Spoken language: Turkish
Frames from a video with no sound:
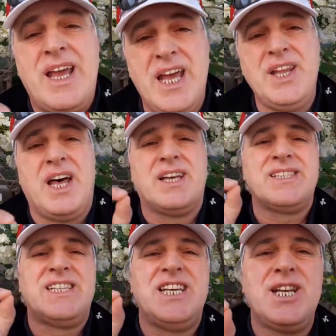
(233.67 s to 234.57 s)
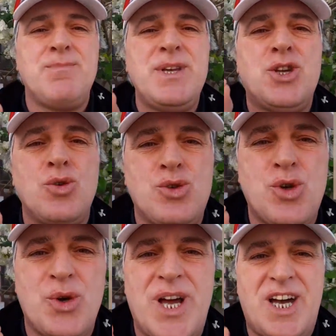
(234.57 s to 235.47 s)
En az 20 gün
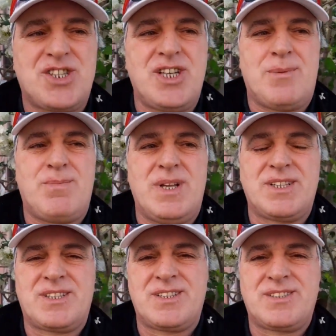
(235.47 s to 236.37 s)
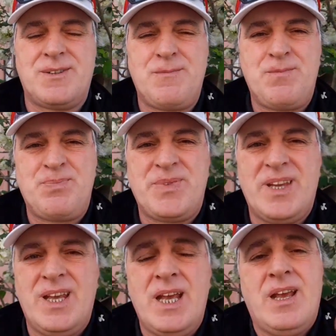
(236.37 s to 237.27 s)
sonra aşı yapmalısınız.
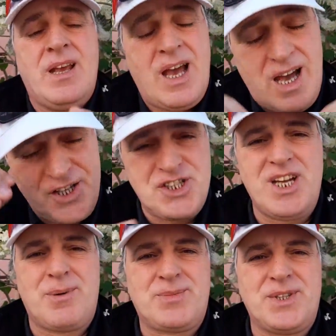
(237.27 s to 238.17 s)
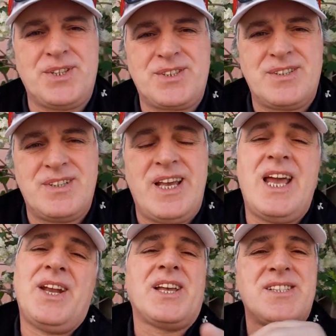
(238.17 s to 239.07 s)
Aşı yaptınız.
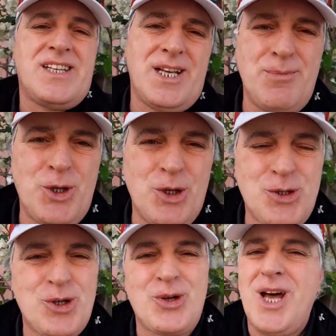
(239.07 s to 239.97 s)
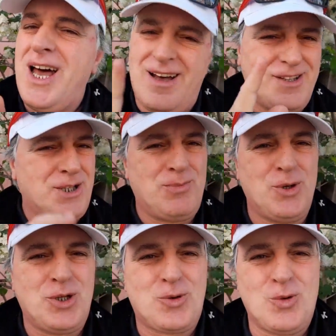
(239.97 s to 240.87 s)
En az 20 gün sonra
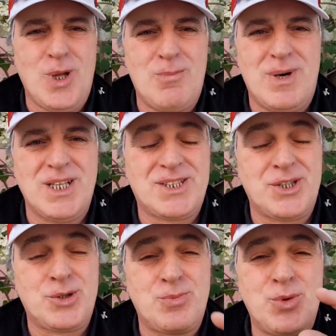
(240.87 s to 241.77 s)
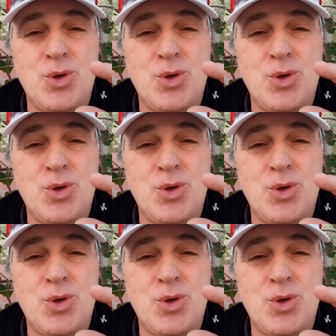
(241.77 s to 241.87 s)
antibiyotik kullanmalısınız. Bu